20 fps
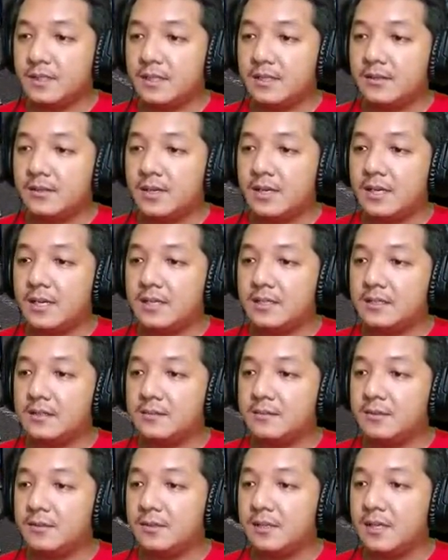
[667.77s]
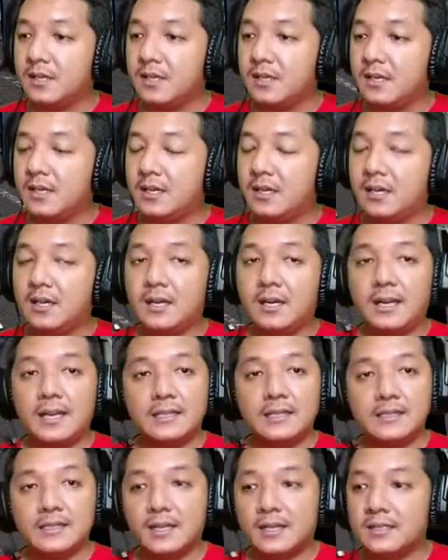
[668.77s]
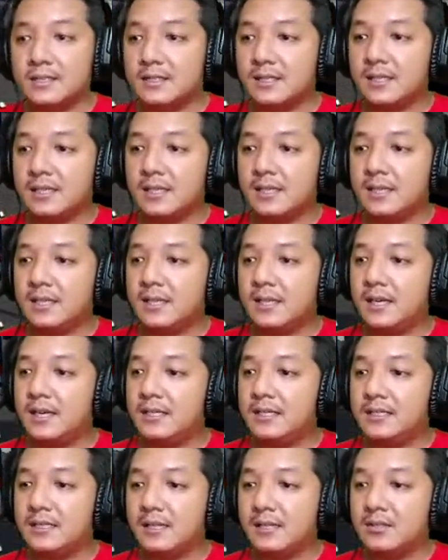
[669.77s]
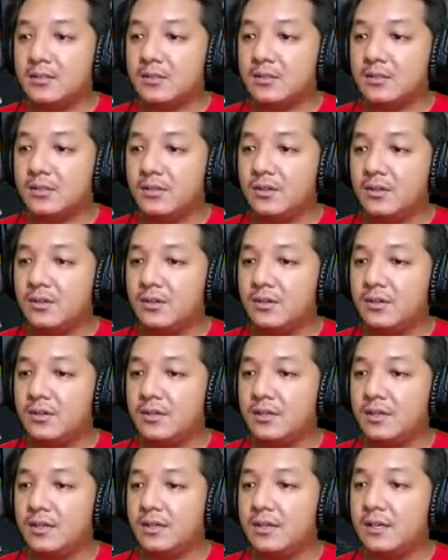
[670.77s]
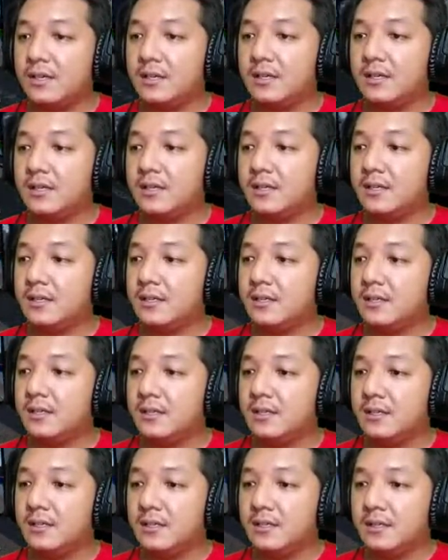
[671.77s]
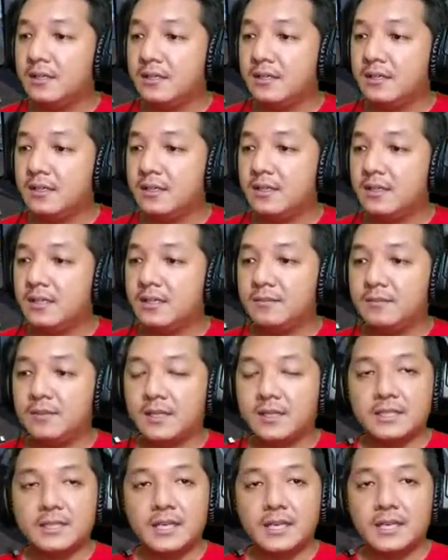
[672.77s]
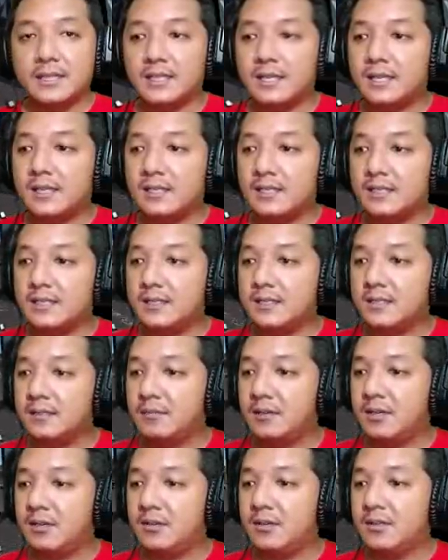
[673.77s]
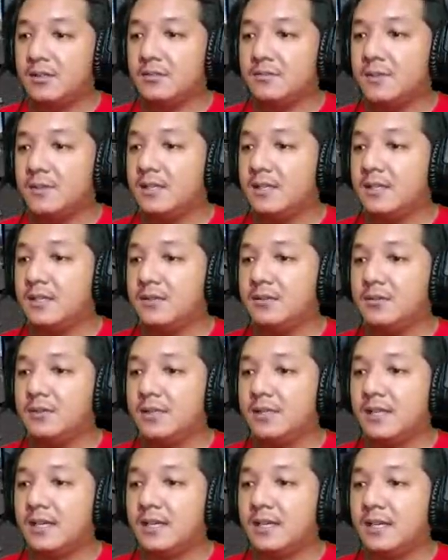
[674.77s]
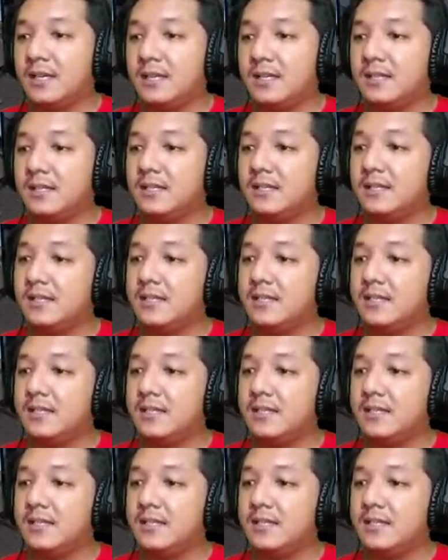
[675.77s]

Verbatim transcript: Saya doakan semoga lancar rezeki, lancar jodoh ya. Eh, diberi kesehatan sama Allah Subhanahu wa taala